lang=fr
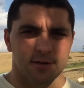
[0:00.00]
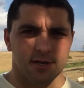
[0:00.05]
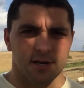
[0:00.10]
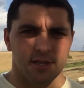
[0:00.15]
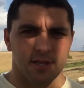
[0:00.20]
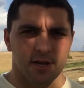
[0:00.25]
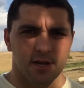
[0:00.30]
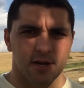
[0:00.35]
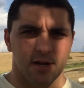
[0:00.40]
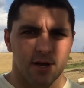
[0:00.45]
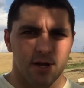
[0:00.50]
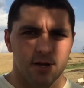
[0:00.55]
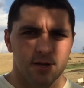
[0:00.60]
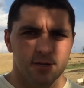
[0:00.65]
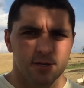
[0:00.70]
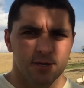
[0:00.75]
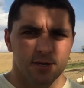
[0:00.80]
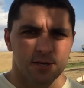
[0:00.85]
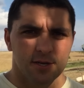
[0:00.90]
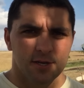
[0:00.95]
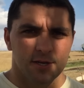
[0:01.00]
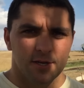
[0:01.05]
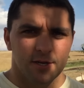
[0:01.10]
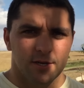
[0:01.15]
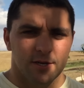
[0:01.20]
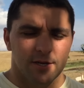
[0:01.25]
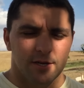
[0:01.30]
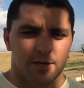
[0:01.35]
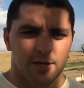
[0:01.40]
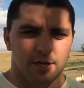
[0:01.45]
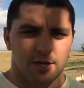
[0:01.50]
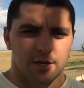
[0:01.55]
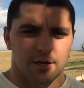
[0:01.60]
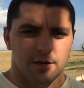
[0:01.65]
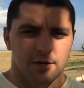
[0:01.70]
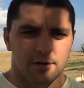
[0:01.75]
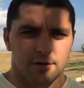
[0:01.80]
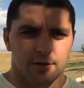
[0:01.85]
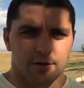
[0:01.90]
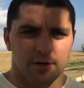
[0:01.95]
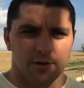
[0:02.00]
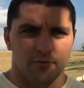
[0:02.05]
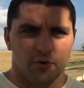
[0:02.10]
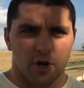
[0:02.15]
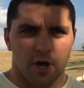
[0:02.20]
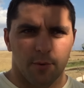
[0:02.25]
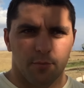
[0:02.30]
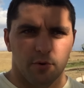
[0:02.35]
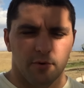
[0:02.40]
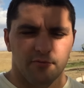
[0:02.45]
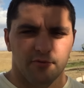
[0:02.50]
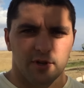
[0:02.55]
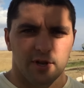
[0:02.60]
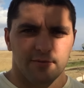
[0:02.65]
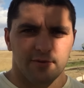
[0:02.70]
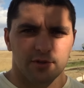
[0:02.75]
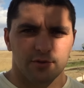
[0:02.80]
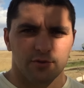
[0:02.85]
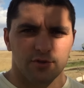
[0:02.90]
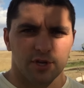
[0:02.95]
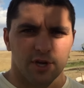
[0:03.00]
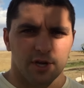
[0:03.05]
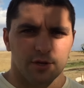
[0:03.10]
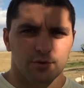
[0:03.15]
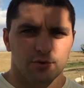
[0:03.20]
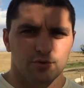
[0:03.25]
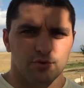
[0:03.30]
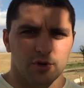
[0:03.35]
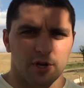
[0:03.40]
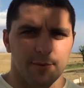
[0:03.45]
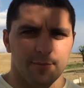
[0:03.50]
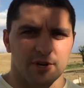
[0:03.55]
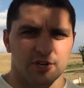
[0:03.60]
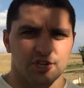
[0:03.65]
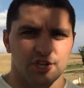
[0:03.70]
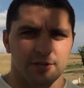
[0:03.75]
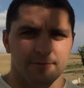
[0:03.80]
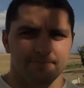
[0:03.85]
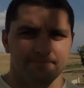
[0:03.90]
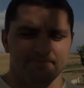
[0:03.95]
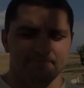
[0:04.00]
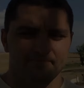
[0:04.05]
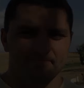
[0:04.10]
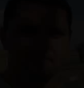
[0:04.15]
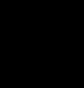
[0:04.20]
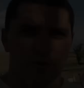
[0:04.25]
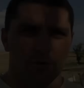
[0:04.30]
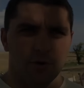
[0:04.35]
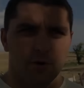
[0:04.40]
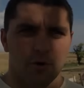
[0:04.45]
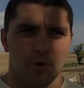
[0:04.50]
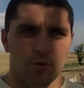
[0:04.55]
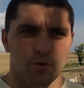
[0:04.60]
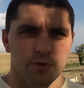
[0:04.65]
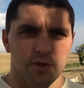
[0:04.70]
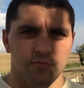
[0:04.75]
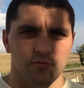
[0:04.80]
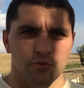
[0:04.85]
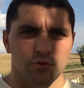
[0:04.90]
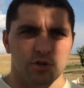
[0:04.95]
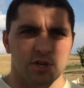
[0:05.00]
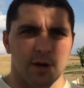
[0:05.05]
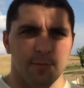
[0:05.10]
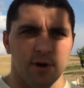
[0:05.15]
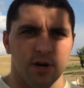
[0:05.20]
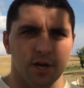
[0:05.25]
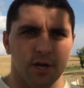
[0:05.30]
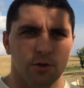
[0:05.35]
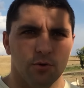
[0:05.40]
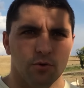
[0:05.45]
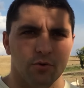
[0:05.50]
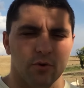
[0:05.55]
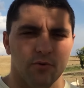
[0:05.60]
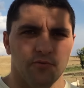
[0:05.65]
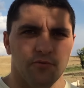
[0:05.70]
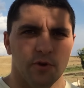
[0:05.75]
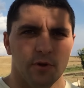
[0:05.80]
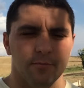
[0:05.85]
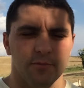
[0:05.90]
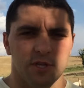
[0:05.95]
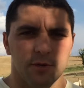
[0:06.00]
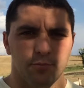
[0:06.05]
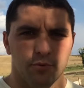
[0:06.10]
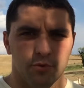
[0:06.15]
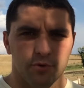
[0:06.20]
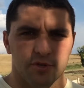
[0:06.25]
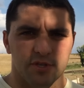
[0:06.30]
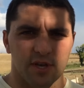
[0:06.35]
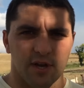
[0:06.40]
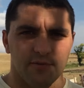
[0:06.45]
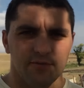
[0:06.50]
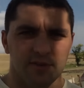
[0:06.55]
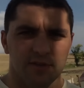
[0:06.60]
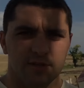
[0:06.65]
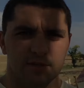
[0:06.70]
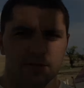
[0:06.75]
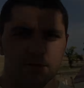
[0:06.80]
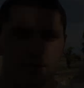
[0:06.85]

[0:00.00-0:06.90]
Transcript: canard gras. Euh, et, voilà, après on fait de la vente directe sur les marchés. Au niveau du cabaret, donc on fait un petit peu le service